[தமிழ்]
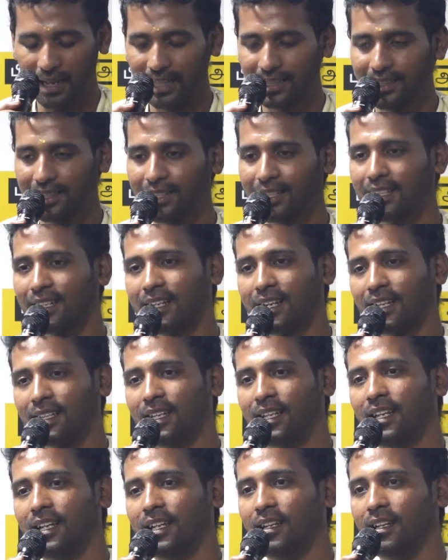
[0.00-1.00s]
அந்த
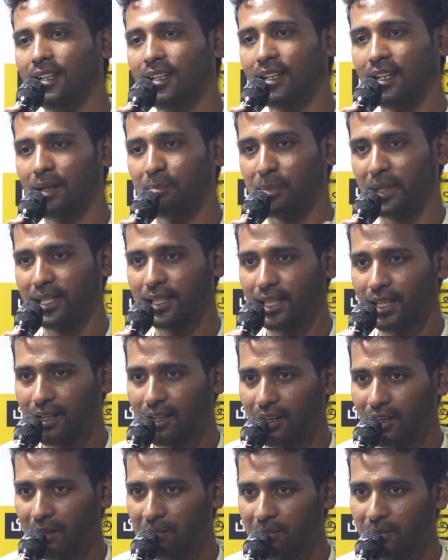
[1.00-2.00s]
கதை
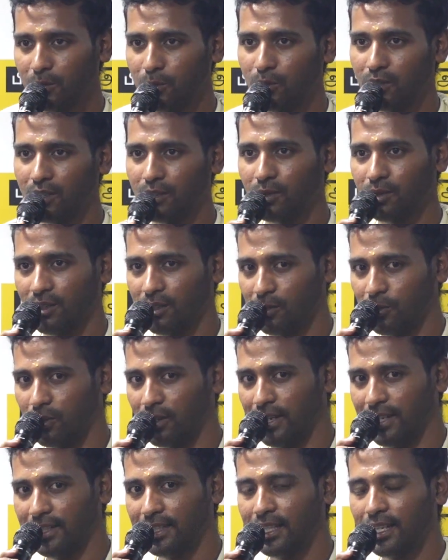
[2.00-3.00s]
பைத்தியக்காலம்
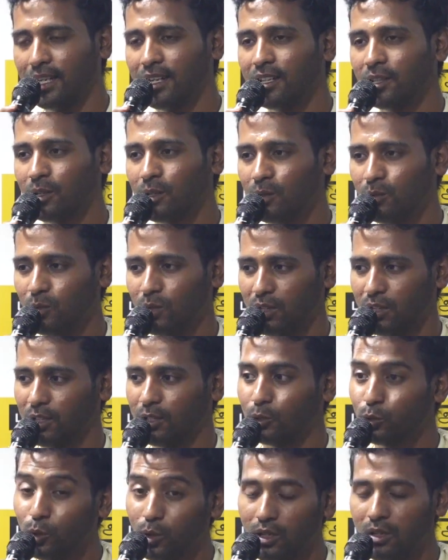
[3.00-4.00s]
குண்ணாங்குண்ணாங்கூர் இந்த ரெண்டுத்துக்கும் ஒரு
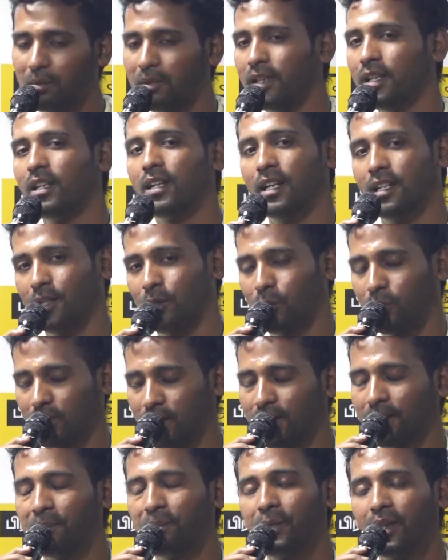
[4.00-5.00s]
தொடர்பையும் காட்டி
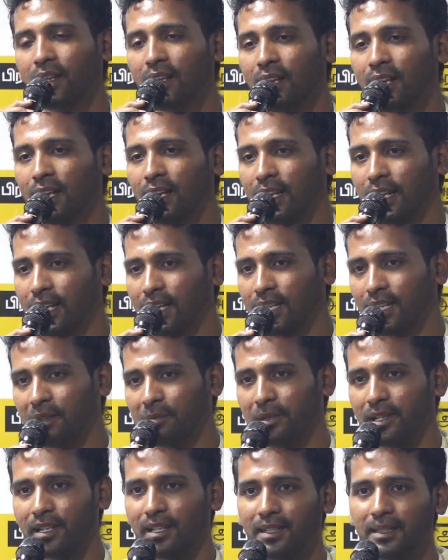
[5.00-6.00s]
கொடுத்தாரு என்ன
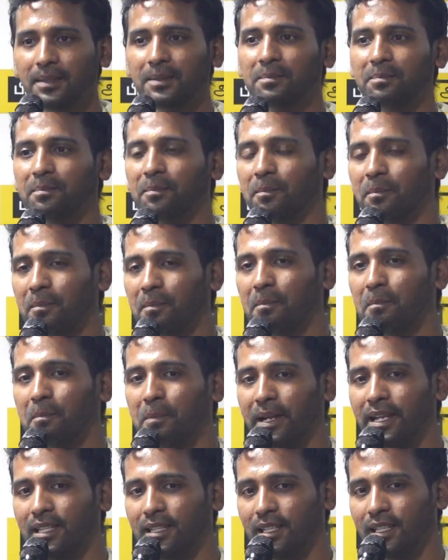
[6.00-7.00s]
அப்படின்னா
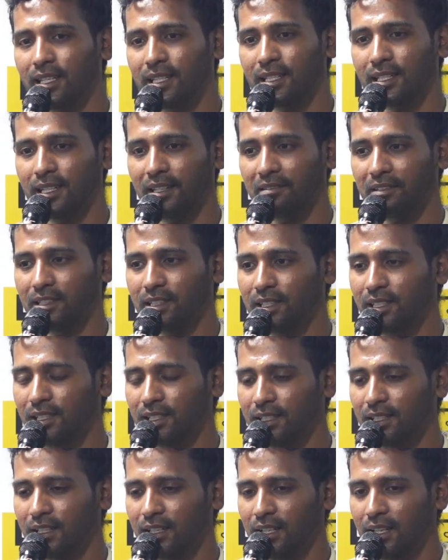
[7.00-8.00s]
பைத்தியங்களை வந்து
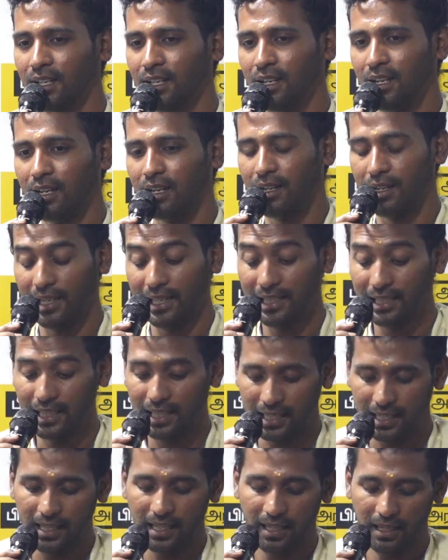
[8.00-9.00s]
இந்த
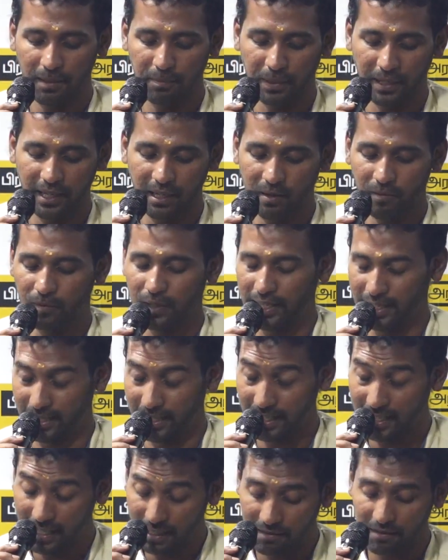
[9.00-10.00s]
கதையை படிக்கும் வரை
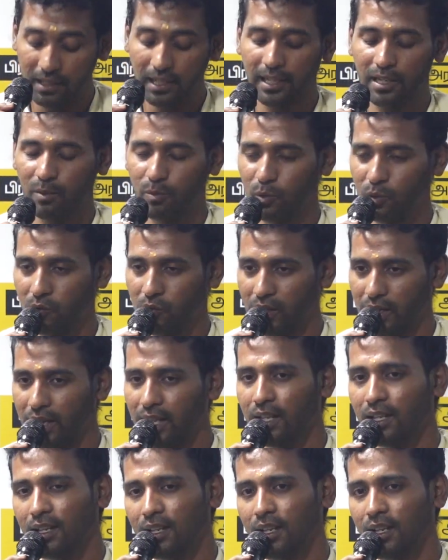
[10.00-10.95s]
இந்த கீவழிக்கு முன் வரை